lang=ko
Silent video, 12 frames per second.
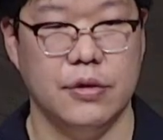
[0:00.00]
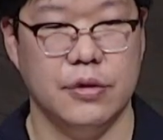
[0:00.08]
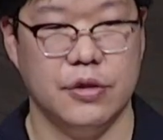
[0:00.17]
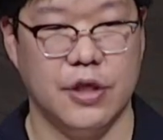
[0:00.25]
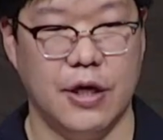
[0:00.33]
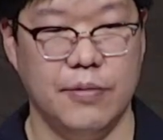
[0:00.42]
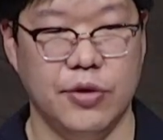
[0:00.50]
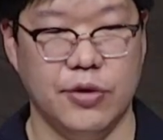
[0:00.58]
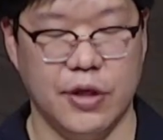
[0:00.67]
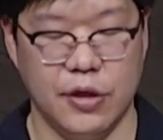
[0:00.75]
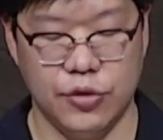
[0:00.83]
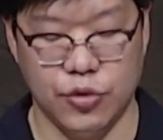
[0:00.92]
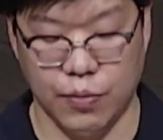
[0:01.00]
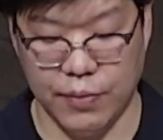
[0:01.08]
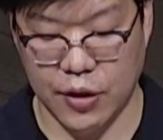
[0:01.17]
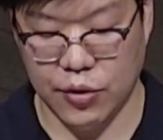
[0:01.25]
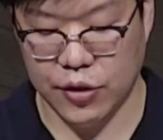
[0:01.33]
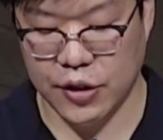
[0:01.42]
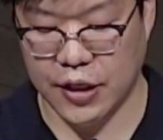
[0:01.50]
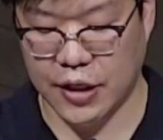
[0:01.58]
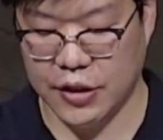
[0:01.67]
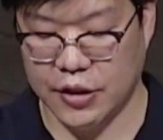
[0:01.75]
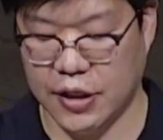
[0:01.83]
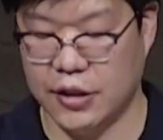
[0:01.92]
잘못된 종말론을
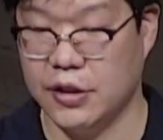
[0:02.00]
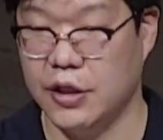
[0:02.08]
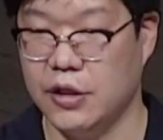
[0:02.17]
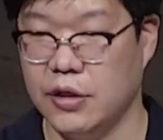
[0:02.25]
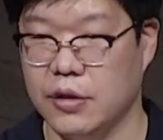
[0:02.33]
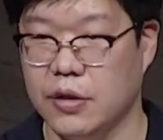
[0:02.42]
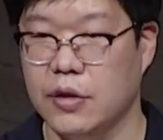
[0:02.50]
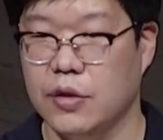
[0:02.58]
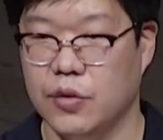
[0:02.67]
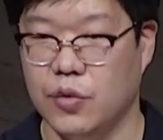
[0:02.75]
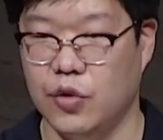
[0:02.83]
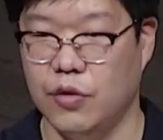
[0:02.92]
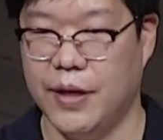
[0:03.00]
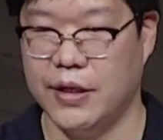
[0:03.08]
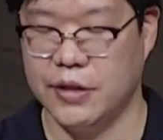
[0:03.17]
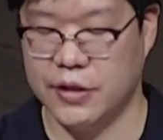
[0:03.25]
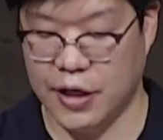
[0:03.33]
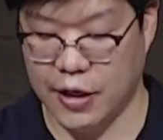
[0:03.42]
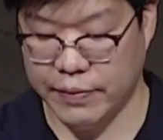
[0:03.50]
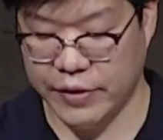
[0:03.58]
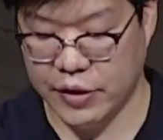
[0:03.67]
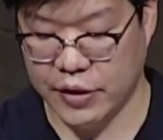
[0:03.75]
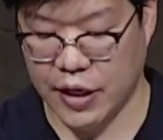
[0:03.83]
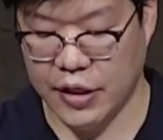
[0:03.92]
가진 자들이 올바른
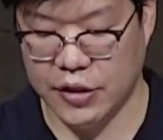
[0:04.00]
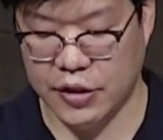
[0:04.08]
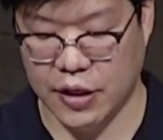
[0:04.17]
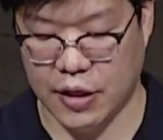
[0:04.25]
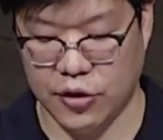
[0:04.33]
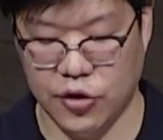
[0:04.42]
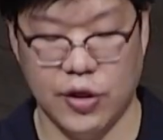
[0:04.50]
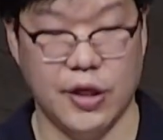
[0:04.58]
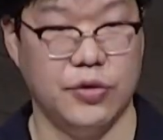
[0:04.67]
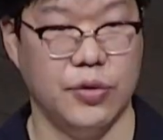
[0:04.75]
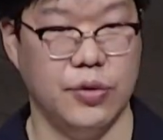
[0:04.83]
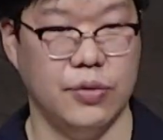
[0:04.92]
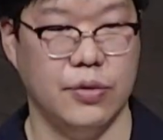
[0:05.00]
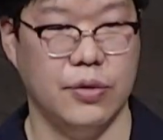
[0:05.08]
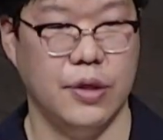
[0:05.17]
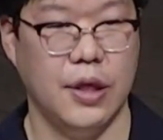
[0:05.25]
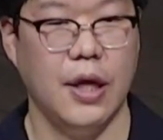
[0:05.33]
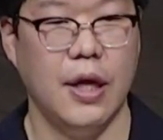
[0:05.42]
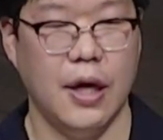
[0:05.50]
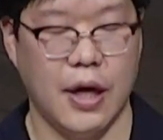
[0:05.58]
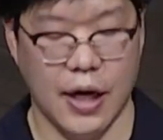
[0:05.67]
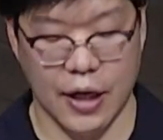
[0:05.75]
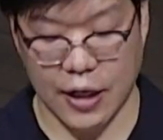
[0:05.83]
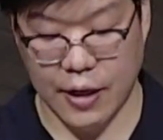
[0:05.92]
삶을 살지 않더라도
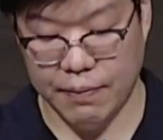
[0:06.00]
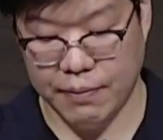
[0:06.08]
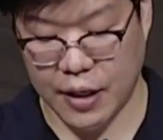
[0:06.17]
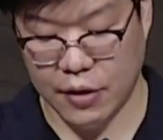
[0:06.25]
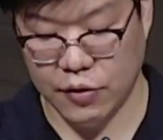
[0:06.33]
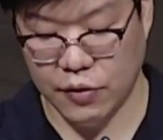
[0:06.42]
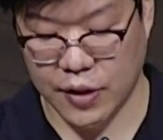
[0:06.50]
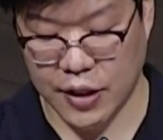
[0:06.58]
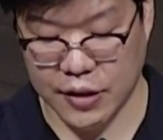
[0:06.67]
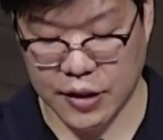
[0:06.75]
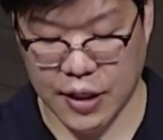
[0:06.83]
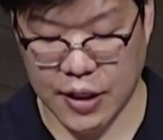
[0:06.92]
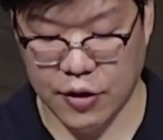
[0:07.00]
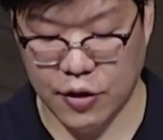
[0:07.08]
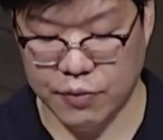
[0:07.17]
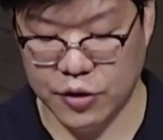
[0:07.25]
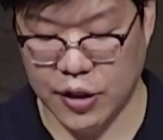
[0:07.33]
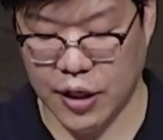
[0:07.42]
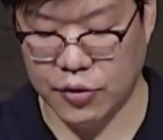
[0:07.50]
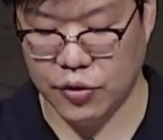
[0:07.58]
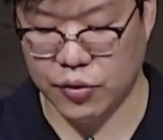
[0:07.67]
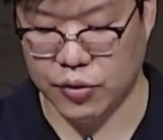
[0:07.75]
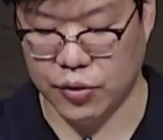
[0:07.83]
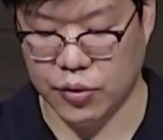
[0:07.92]
악한 마음과 사랑 없는
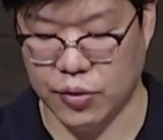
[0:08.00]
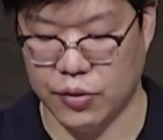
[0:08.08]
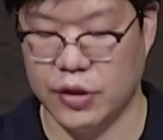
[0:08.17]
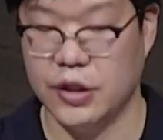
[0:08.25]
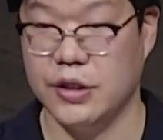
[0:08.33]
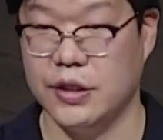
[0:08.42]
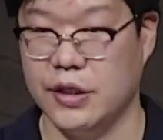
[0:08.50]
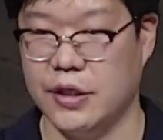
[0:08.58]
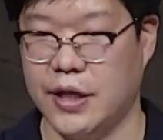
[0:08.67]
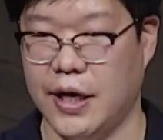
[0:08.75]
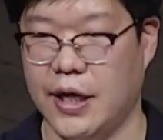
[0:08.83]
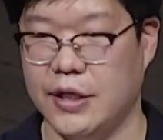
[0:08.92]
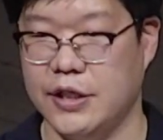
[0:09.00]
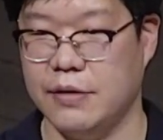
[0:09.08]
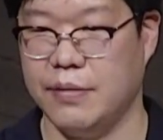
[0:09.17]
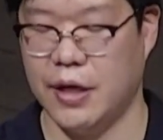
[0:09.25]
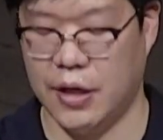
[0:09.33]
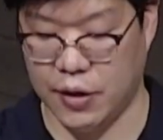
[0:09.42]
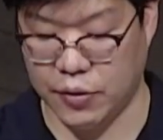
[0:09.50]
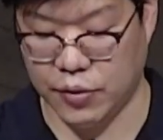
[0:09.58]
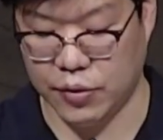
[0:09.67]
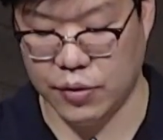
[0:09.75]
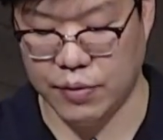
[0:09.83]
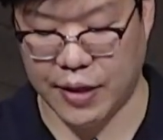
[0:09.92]
행동으로 그들을 대하지
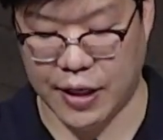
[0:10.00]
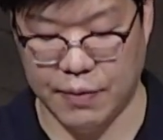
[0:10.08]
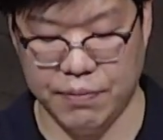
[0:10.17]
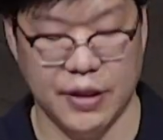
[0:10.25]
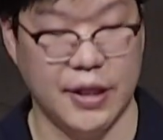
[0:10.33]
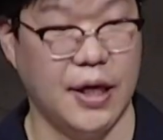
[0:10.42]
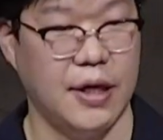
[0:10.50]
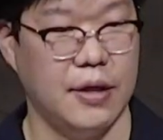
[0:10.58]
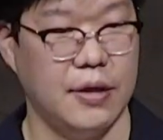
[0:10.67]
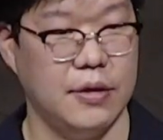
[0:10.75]
말라고 말합니다.